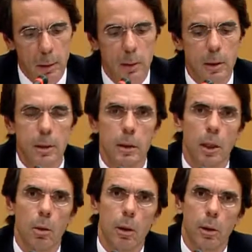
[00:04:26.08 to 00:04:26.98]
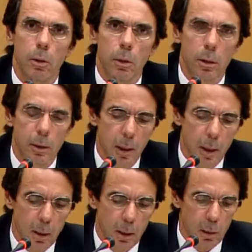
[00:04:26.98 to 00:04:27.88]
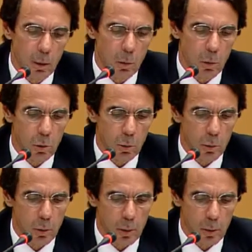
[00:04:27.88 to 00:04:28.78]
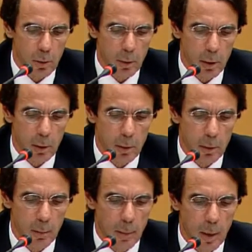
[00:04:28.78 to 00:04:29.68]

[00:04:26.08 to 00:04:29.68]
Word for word: destinado a reorientar el curso de nuestras sociedades,